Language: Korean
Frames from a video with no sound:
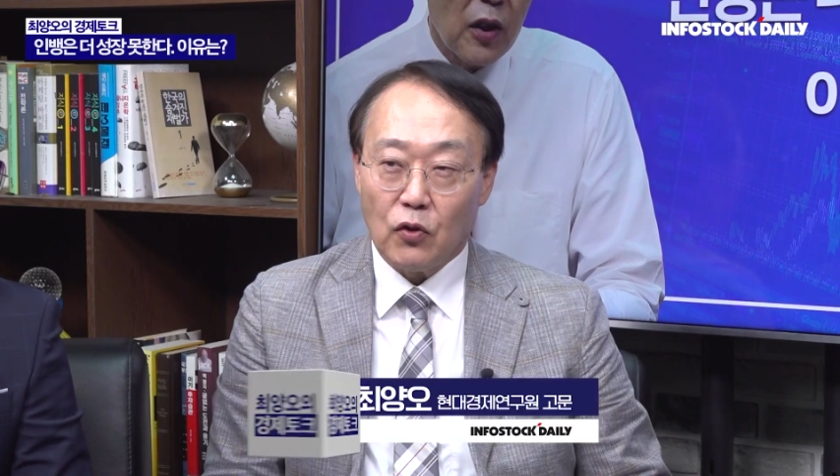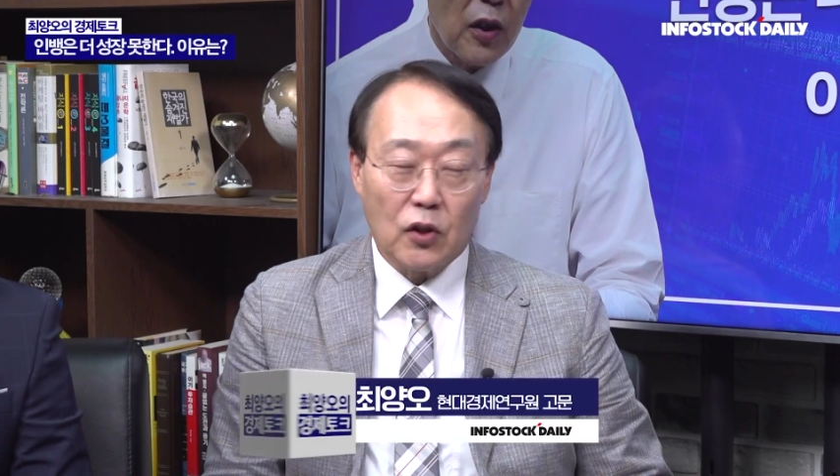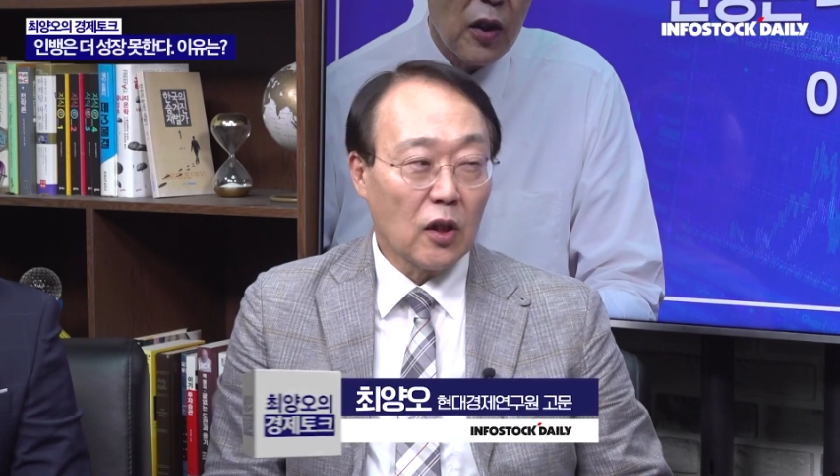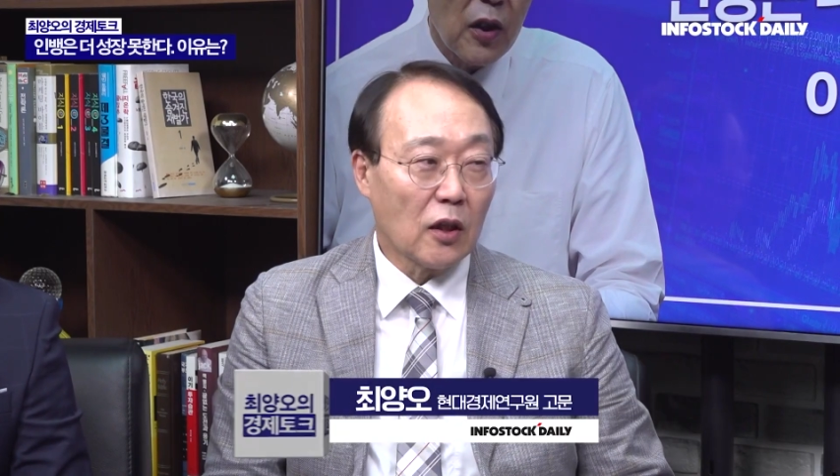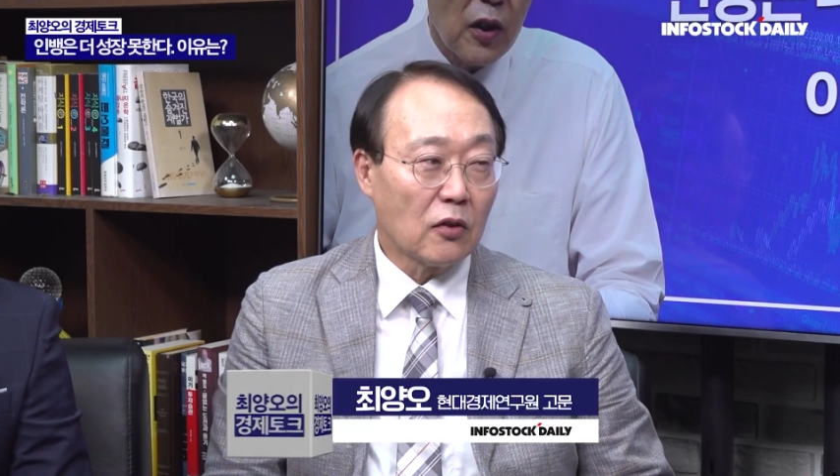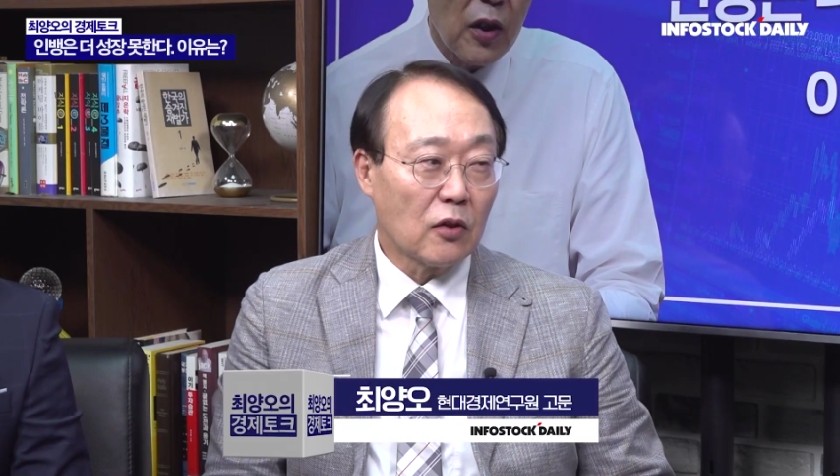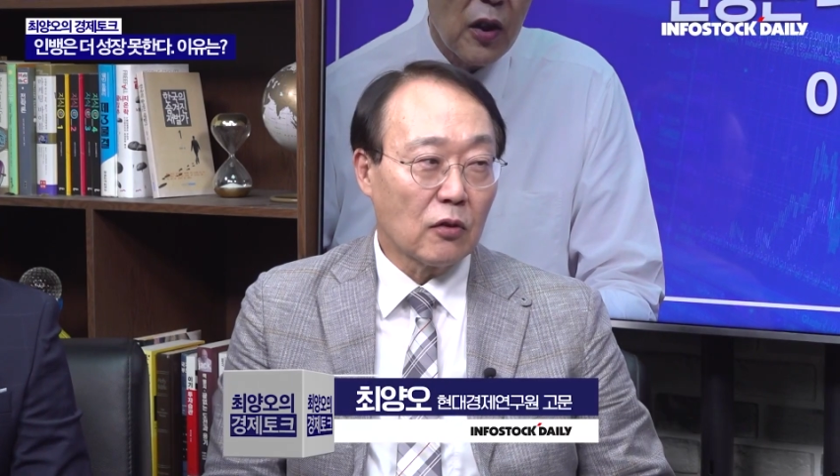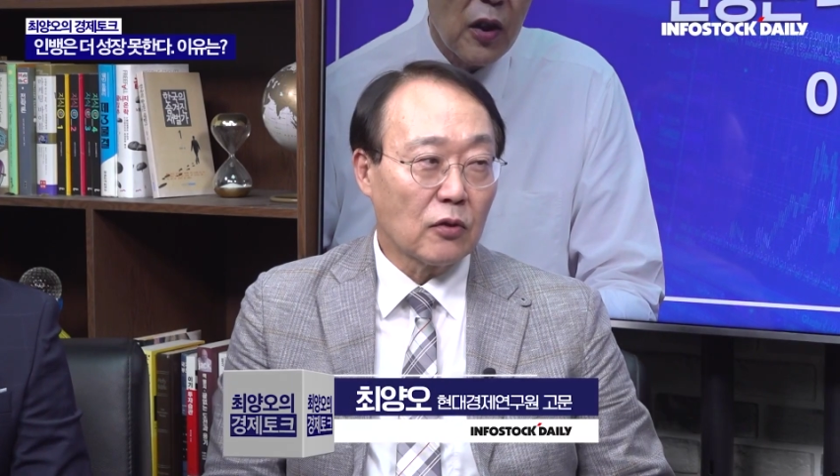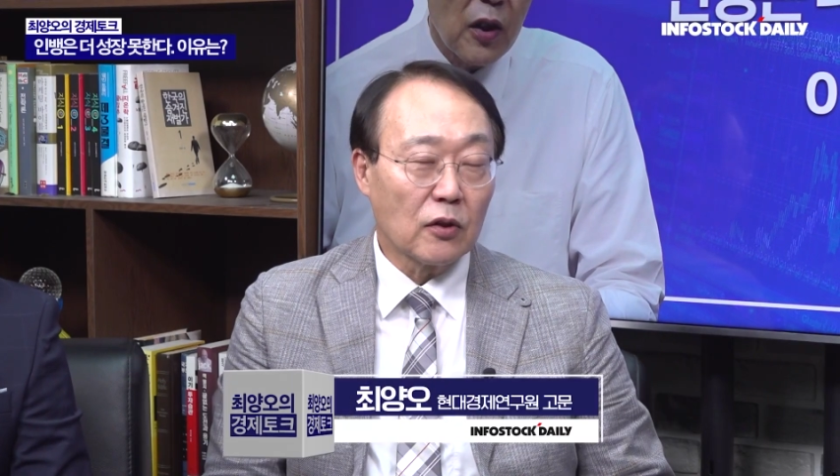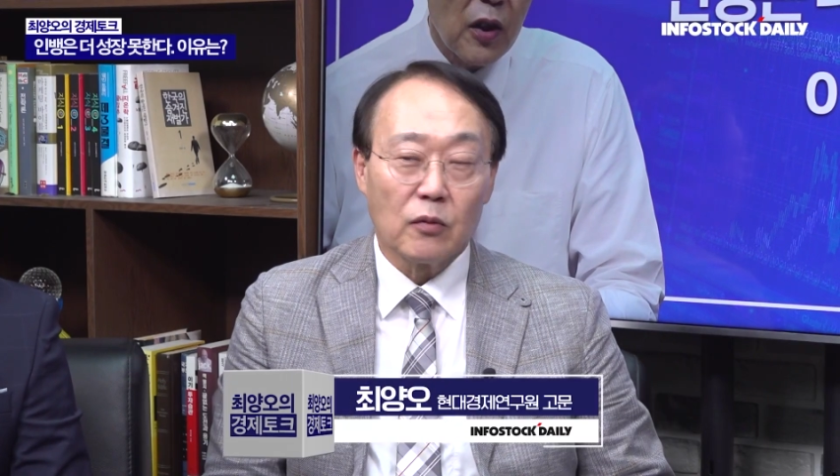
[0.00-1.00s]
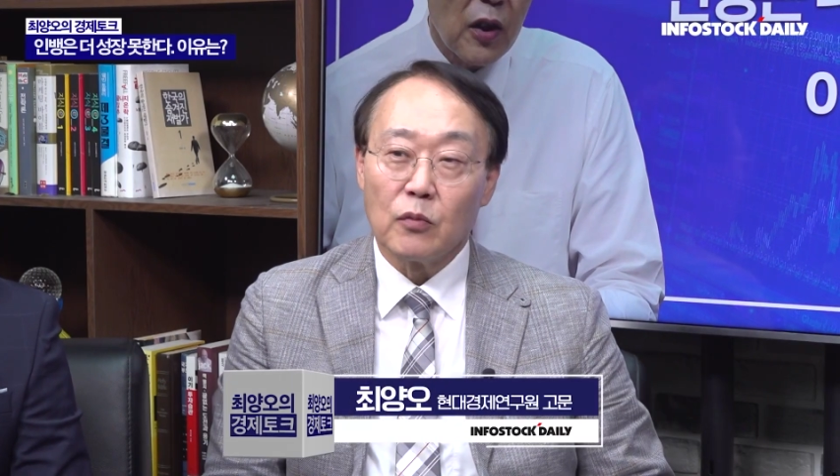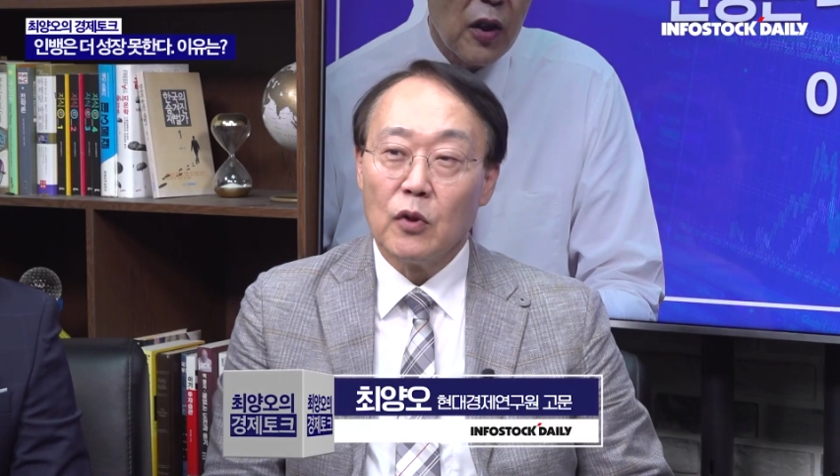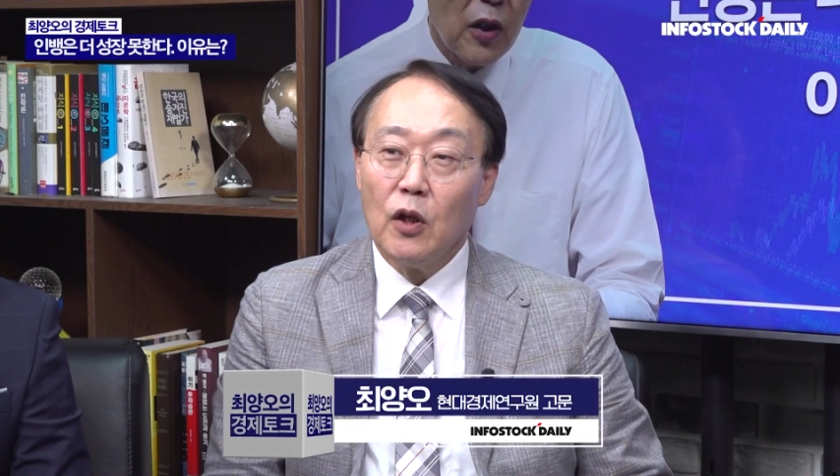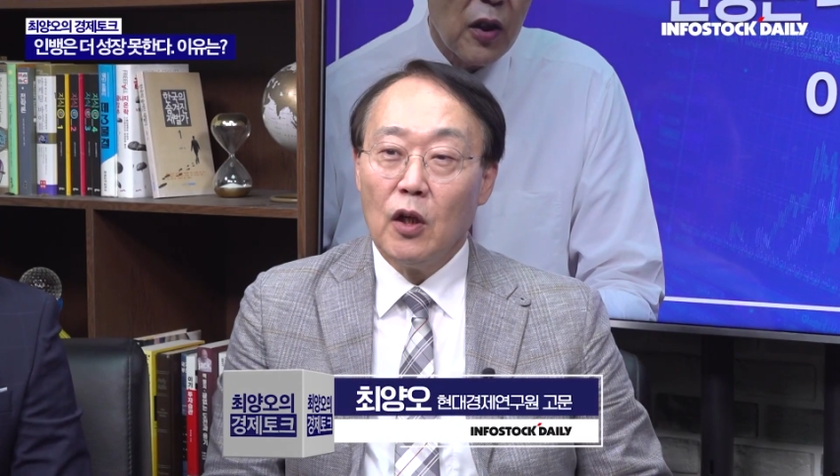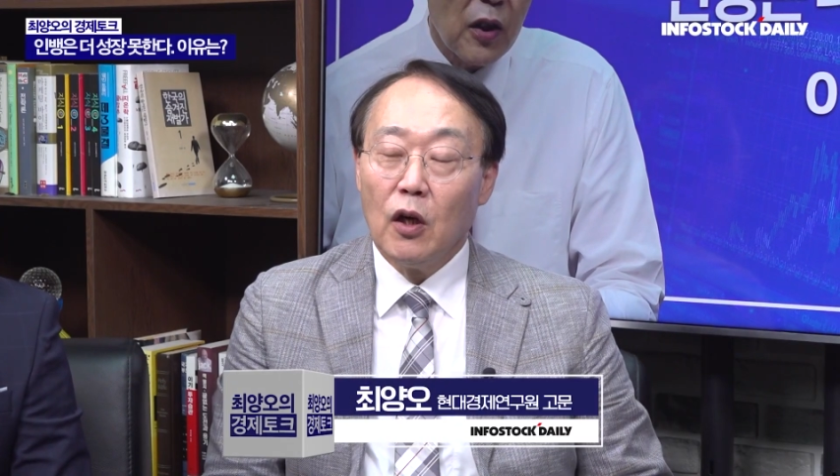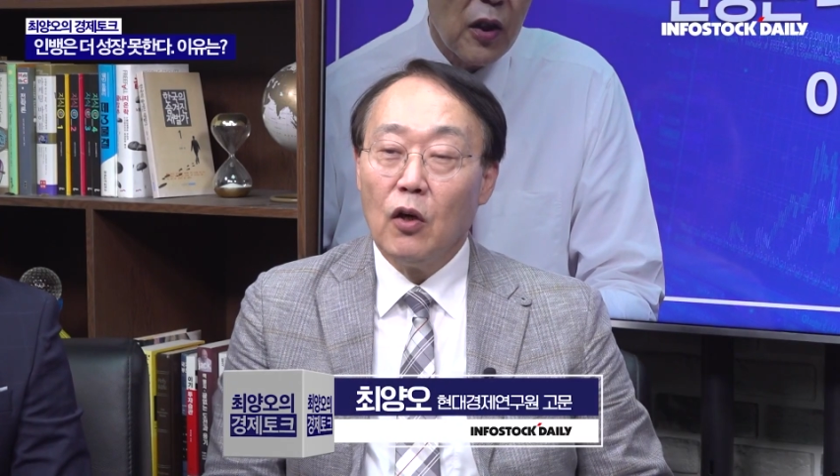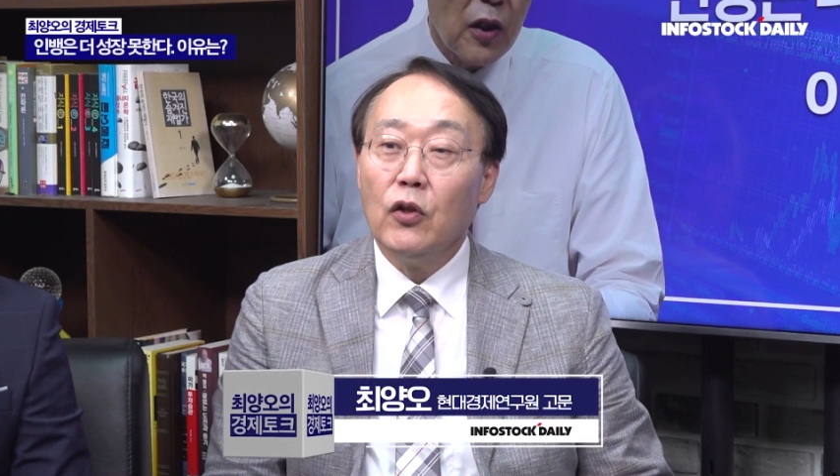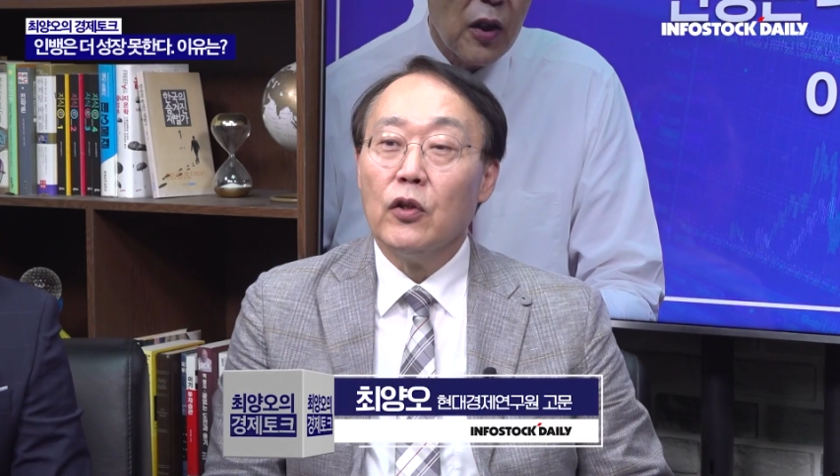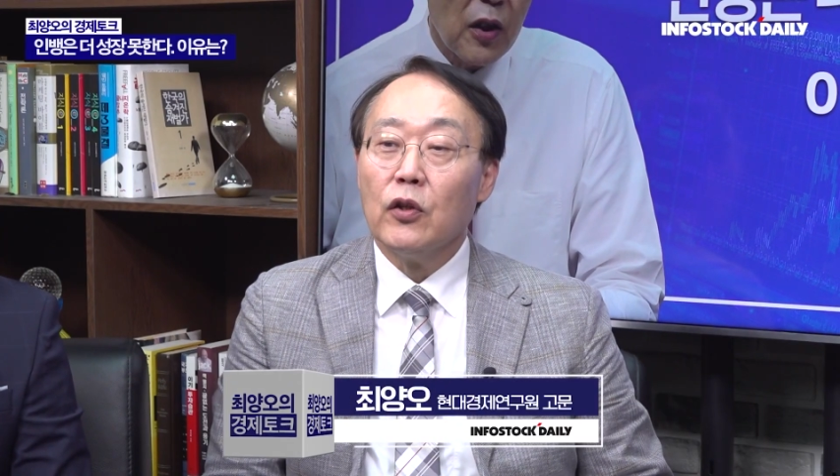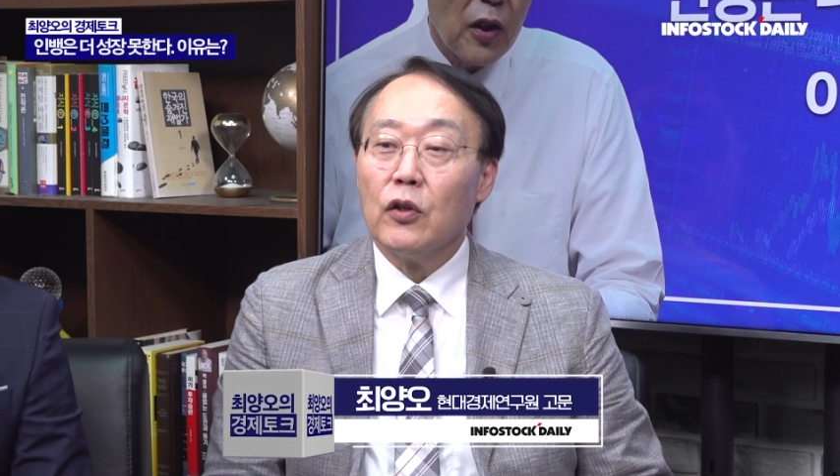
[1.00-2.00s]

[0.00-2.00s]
어떻게 할 거라고 지금 어이